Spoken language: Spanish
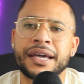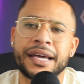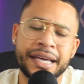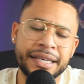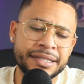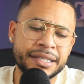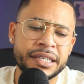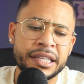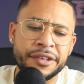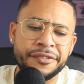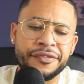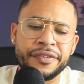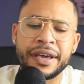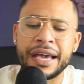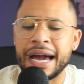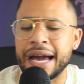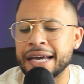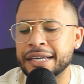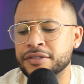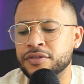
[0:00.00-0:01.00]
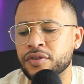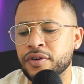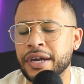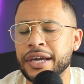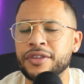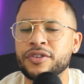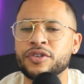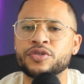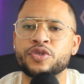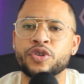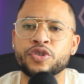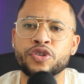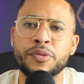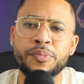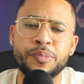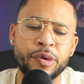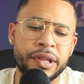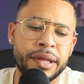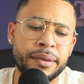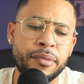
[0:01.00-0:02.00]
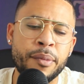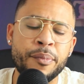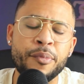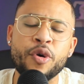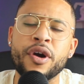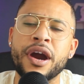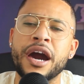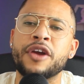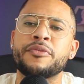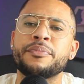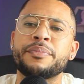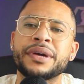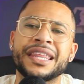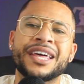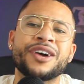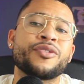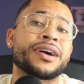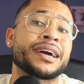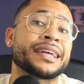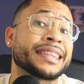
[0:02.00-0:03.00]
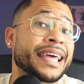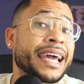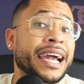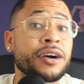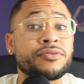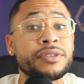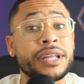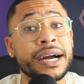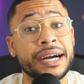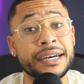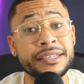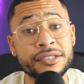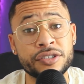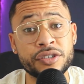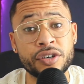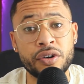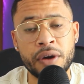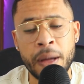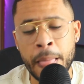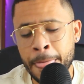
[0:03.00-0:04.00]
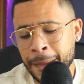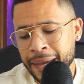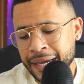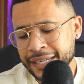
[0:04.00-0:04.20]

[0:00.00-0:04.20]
¿Qué significa esto? Que nosotros podemos buscar un video que tenga una canción